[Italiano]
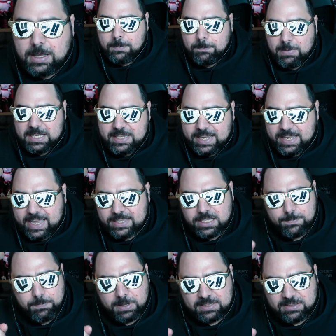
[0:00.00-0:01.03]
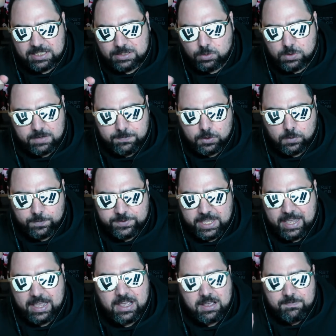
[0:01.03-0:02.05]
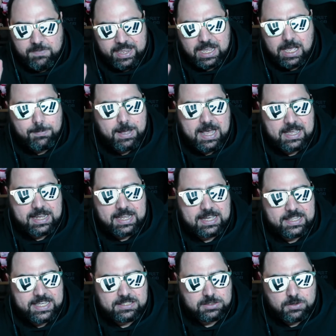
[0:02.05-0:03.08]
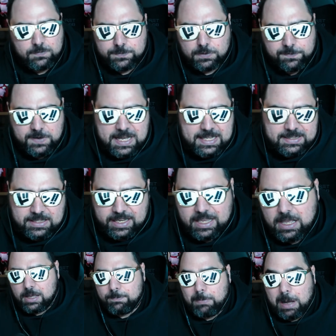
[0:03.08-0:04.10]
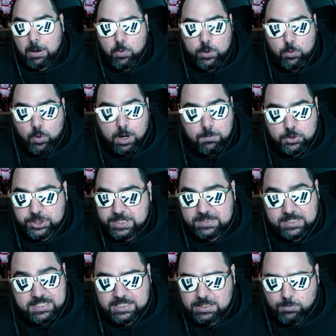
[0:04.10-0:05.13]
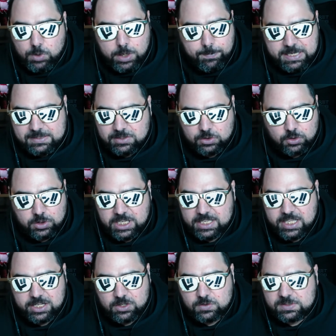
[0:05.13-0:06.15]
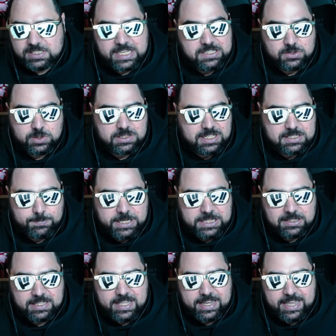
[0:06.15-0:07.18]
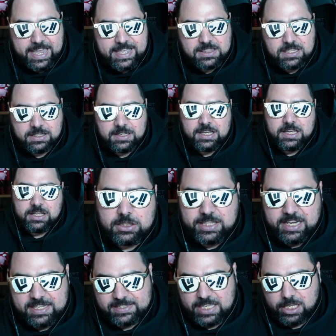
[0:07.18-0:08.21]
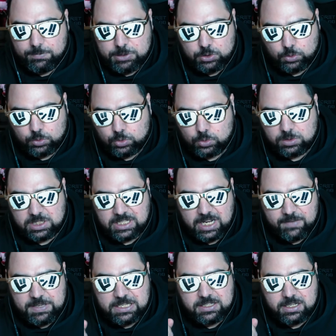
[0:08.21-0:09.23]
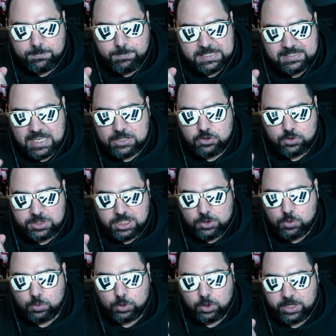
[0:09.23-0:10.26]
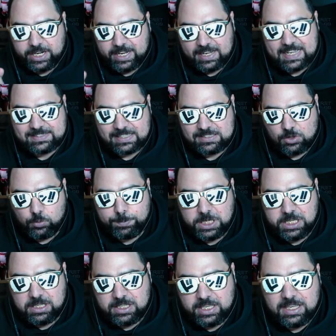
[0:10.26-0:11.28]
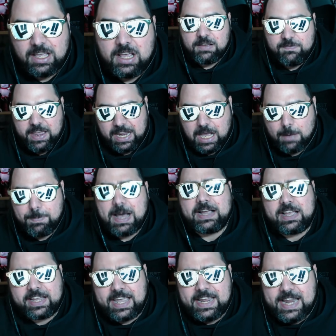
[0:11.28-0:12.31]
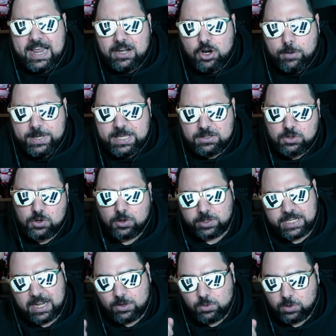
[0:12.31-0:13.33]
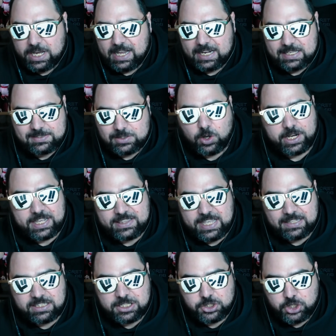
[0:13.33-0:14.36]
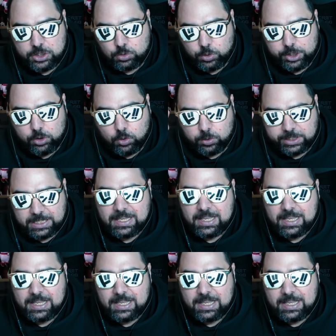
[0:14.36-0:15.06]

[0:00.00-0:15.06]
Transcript: Ma da Eghed è partita una fonte, Vega Panca adesso è un furfante, ma quell'uomo sceltissimo e immenso non chiede consenso e trasmette da Eghed schermi su tutti i navigli il messaggio sicuro creerà rasse scompigli. Vegapunk che ne lo perdoni allunga la storia di altri cento eoni.